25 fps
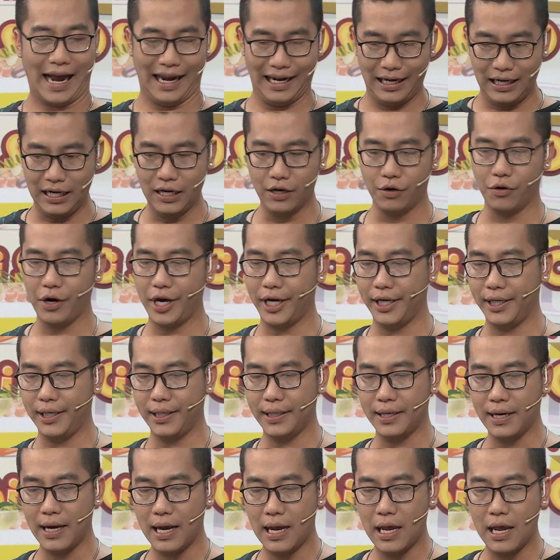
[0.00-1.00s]
Hãy lưu ý
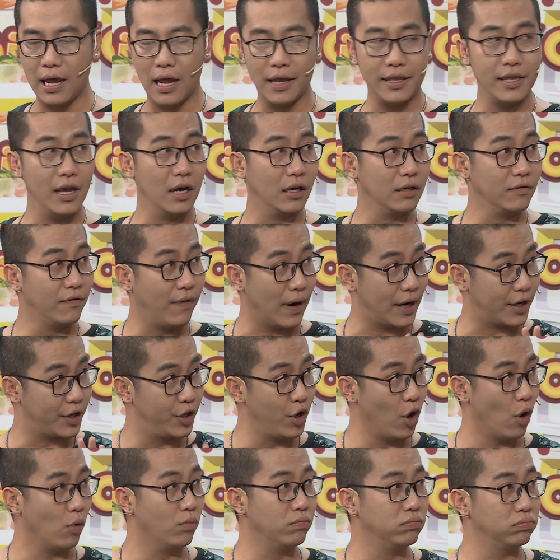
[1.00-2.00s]
những vật
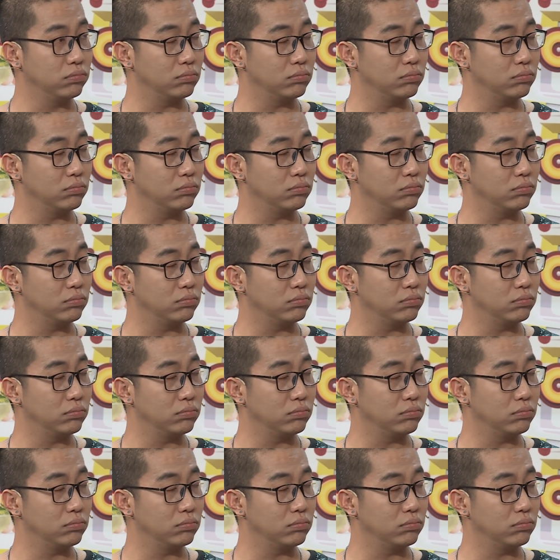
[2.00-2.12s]
dụng